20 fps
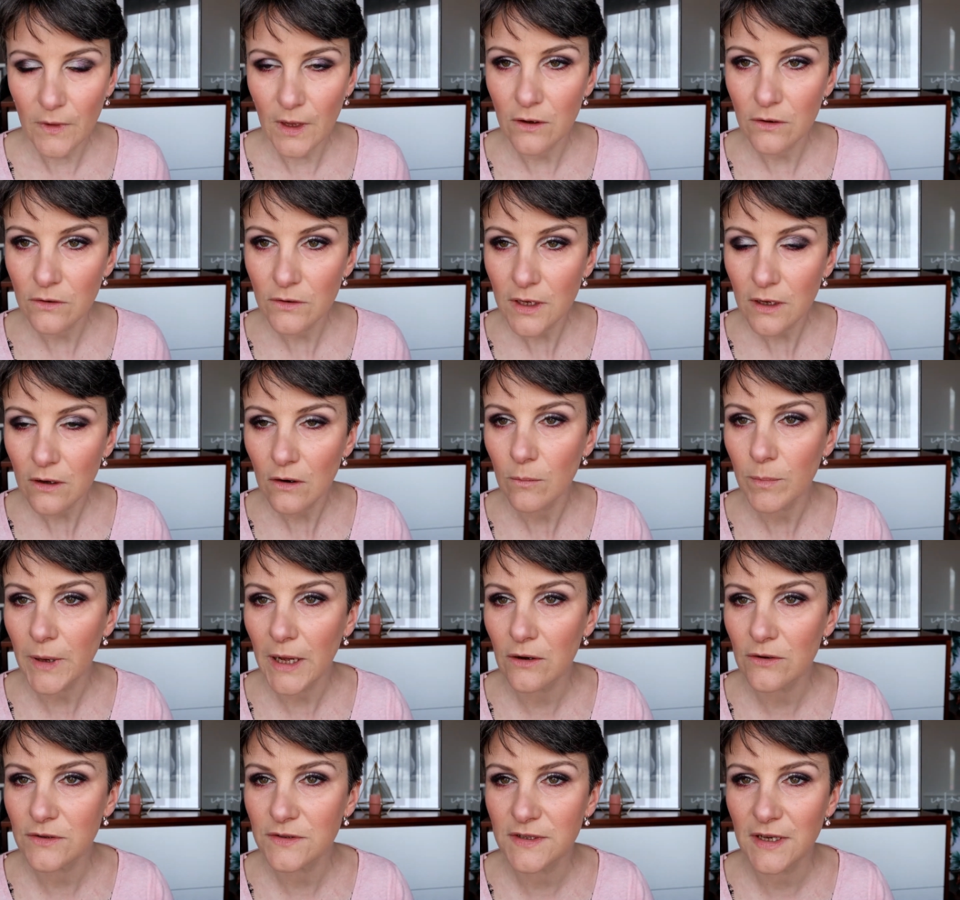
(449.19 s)
D'ailleurs, en
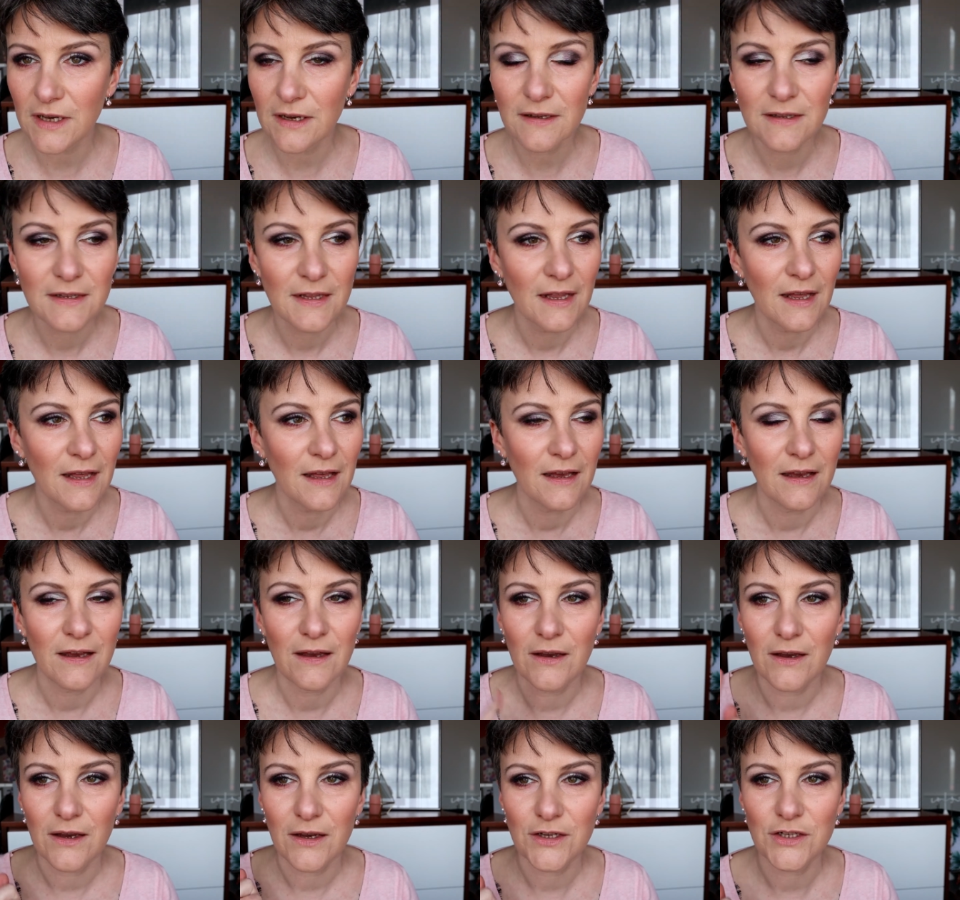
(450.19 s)
parlant de ça,
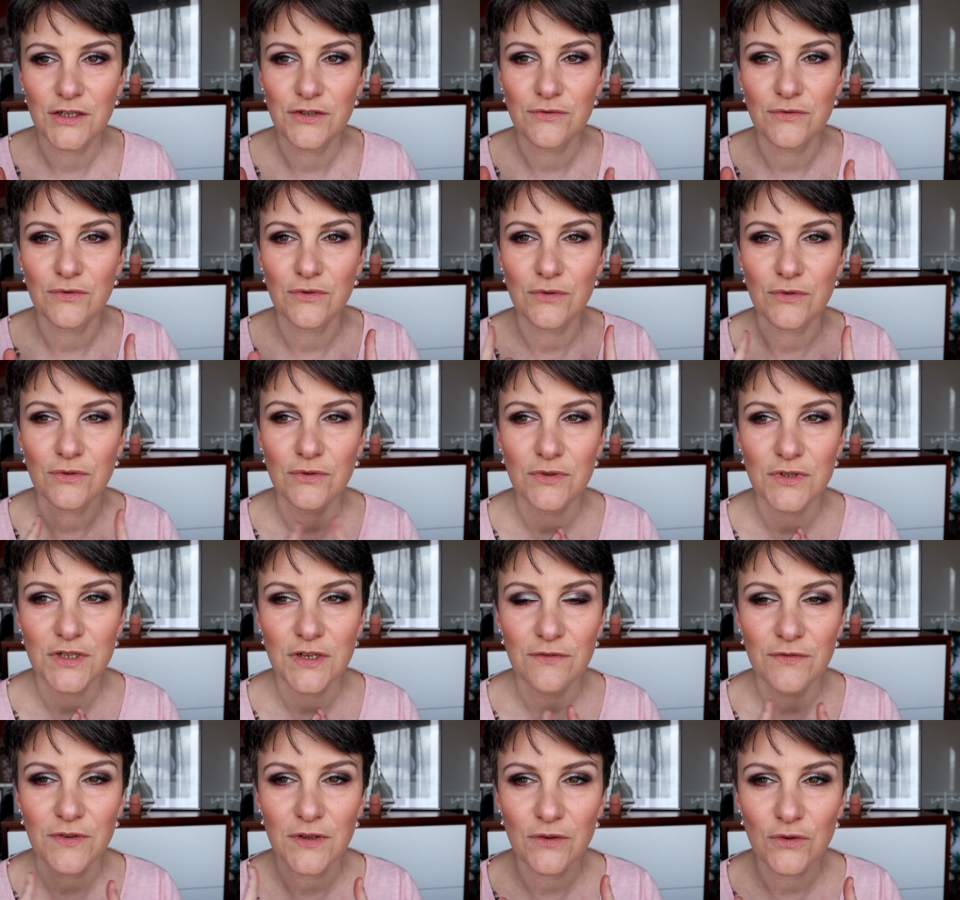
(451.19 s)
euh,
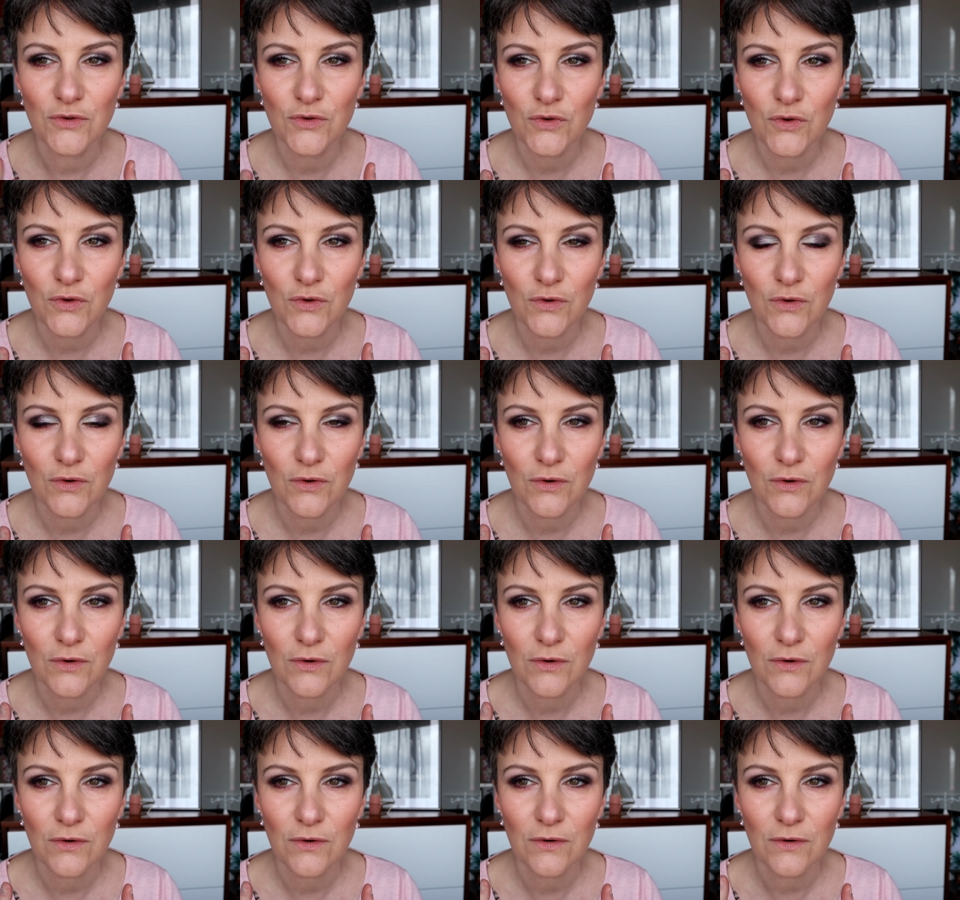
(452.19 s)
j'ai fait une cure
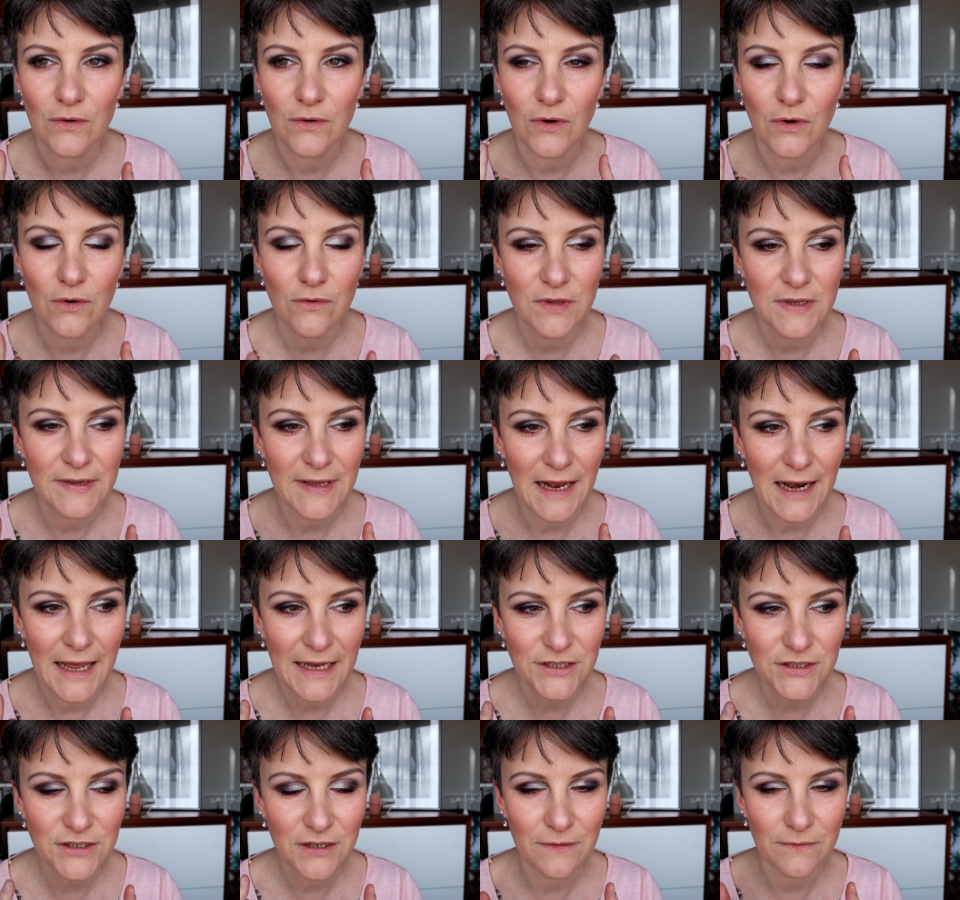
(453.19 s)
de
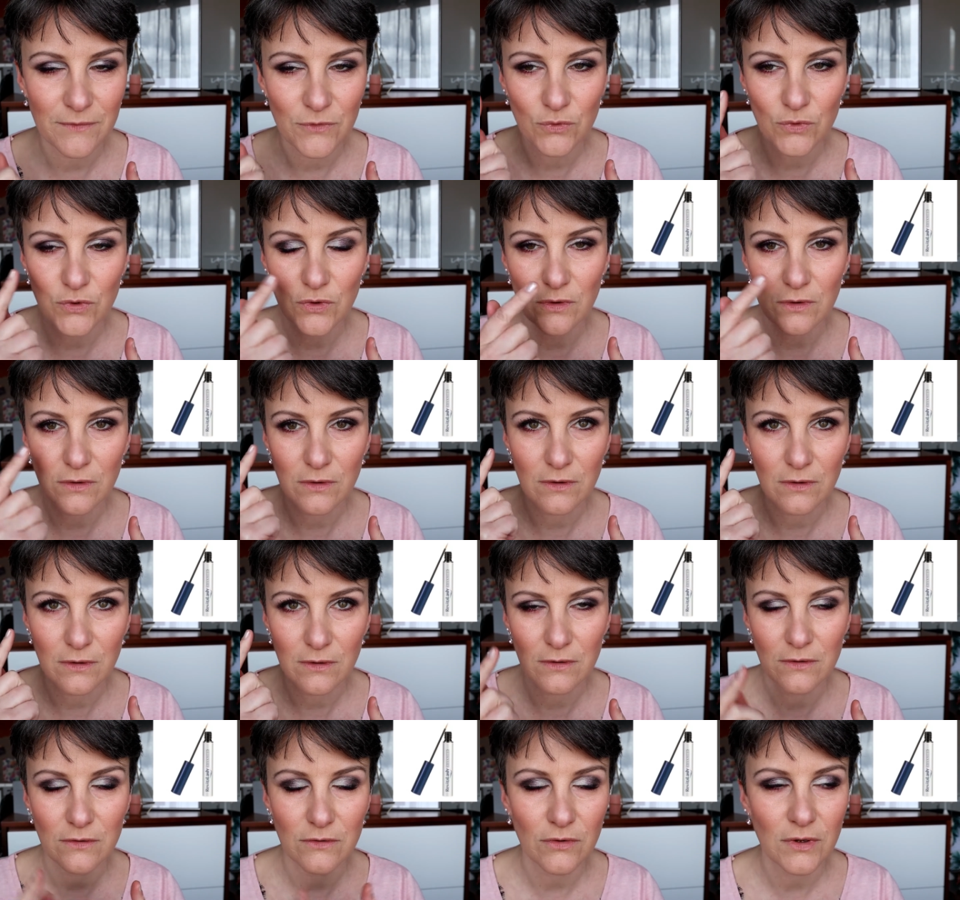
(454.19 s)
revitalash hein, donc
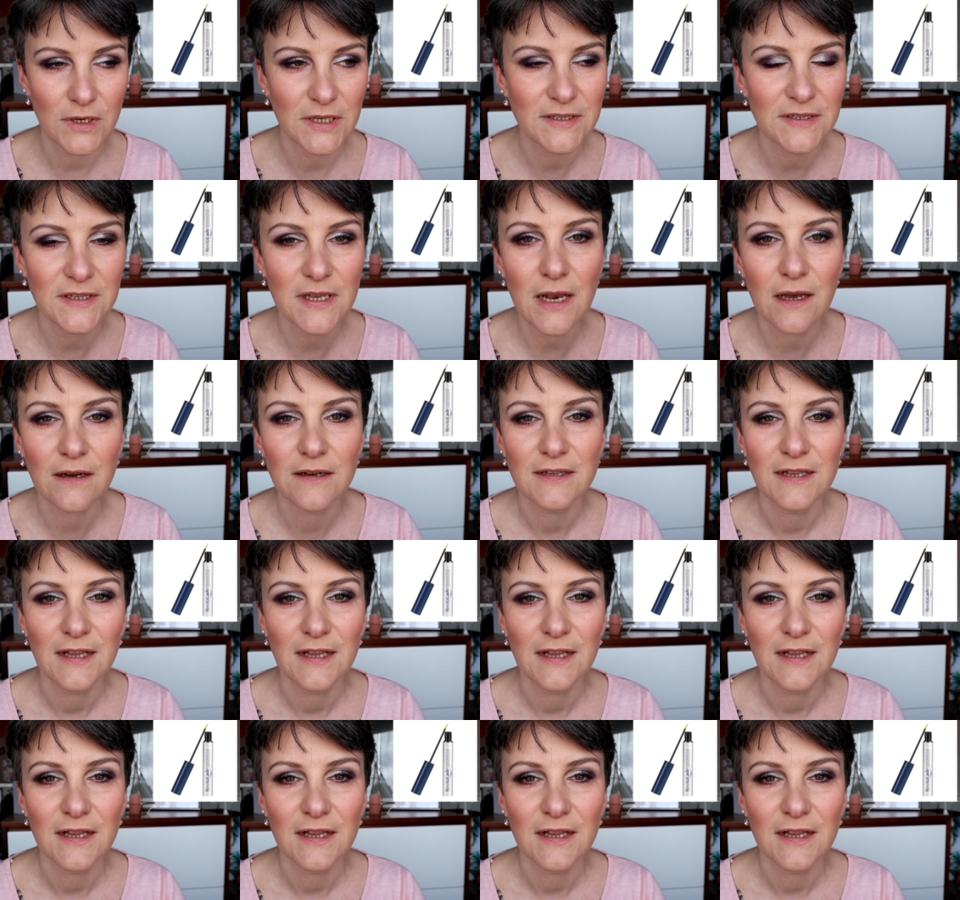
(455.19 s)
euh, sur les cils.